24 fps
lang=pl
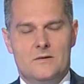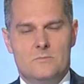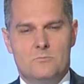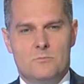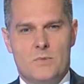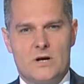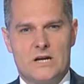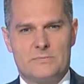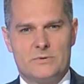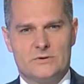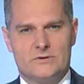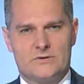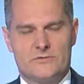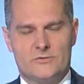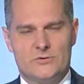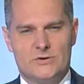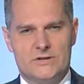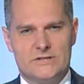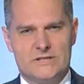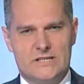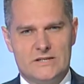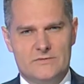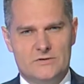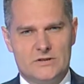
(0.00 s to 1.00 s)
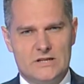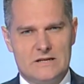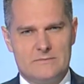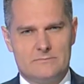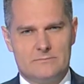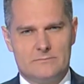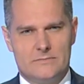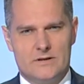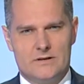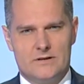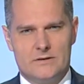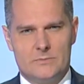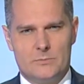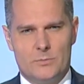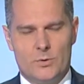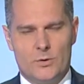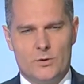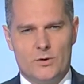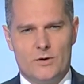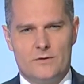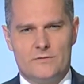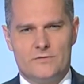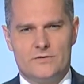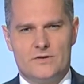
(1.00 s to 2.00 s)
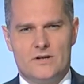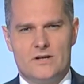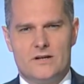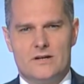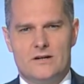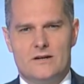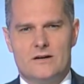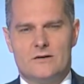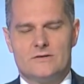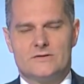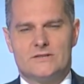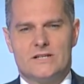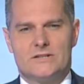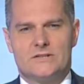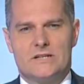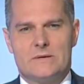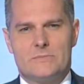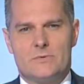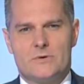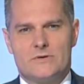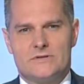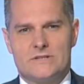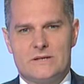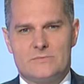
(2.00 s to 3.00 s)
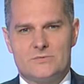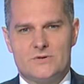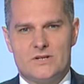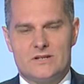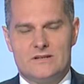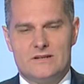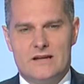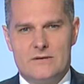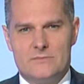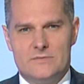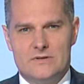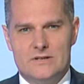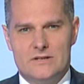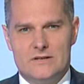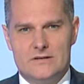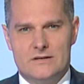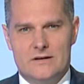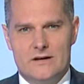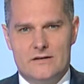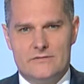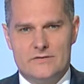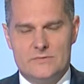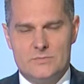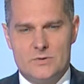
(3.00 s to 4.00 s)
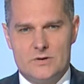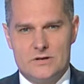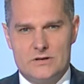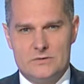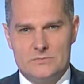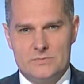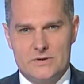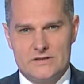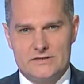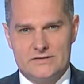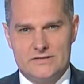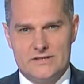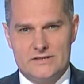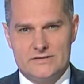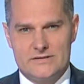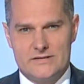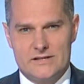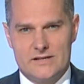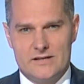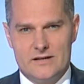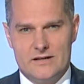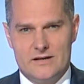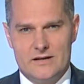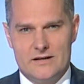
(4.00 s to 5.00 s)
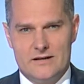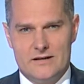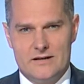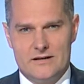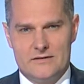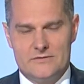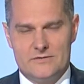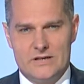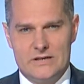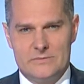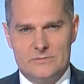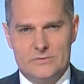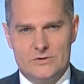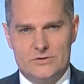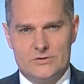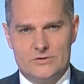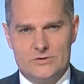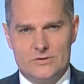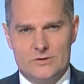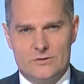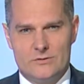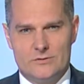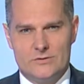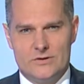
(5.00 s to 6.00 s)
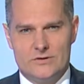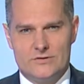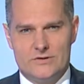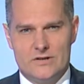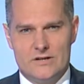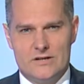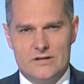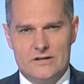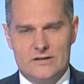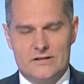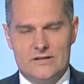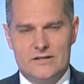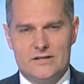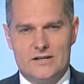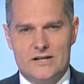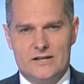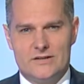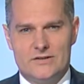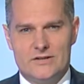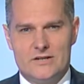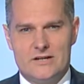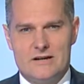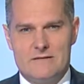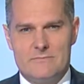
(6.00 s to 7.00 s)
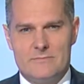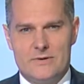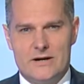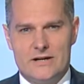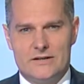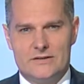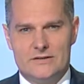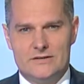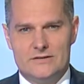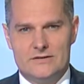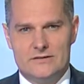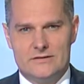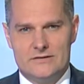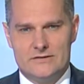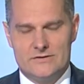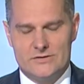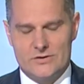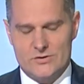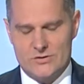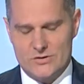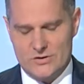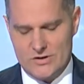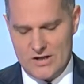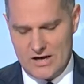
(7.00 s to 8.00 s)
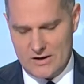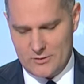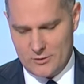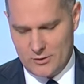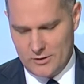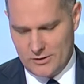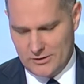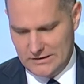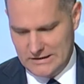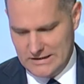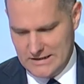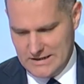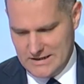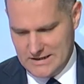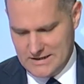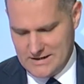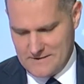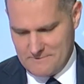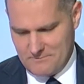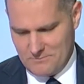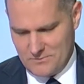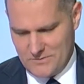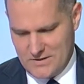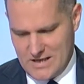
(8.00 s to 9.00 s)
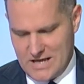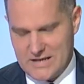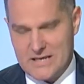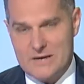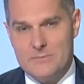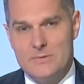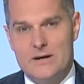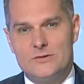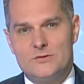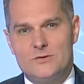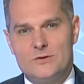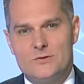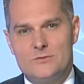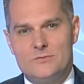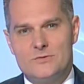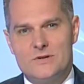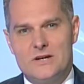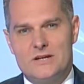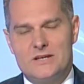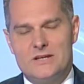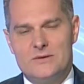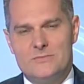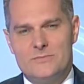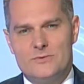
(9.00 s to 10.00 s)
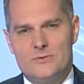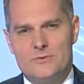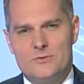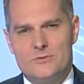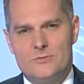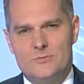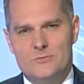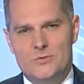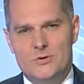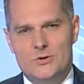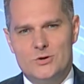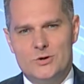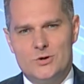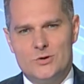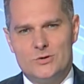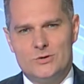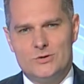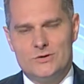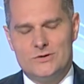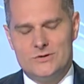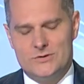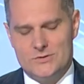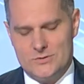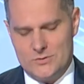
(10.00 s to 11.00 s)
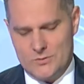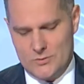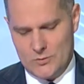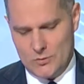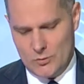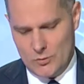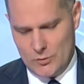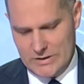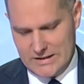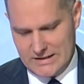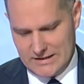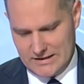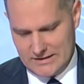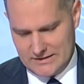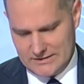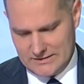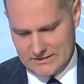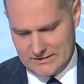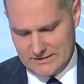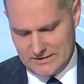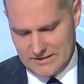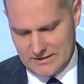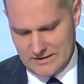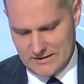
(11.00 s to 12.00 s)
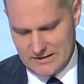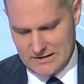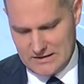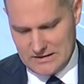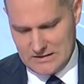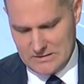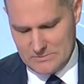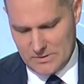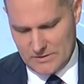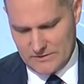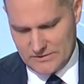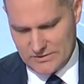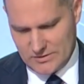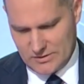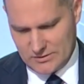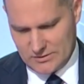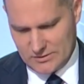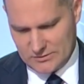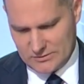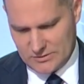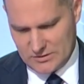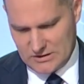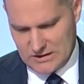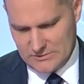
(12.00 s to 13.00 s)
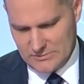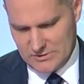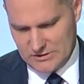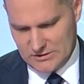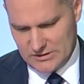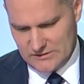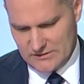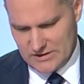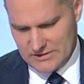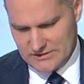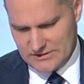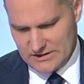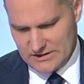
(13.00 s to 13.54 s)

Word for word: Marek Piotr Wójcicki, witam e, ponownie. Ostatnia prosta przed nami, wybory prezydenckie w najbliższą niedzielę. Kilka dni kampanii zostało. Jakie będą? Jaki był miniony weekend? E, profesor doktor habilitowany